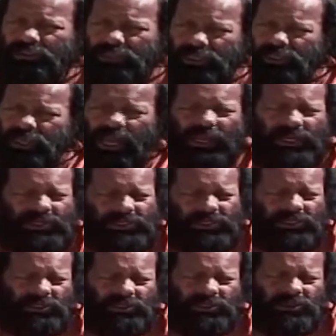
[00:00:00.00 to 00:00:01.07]
द लैंड
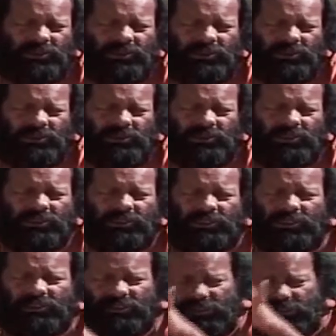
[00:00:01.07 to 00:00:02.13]

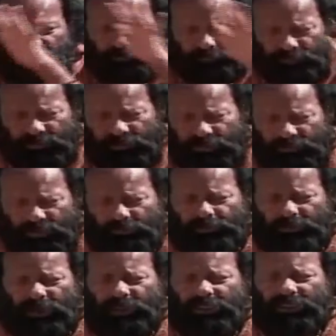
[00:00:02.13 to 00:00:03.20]
इस पृथ्वी
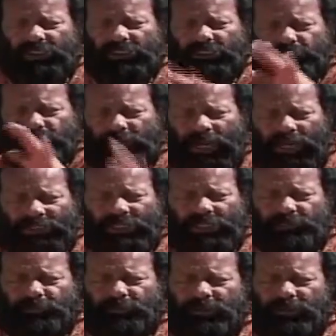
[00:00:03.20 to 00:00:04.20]
पर इस प्लानिट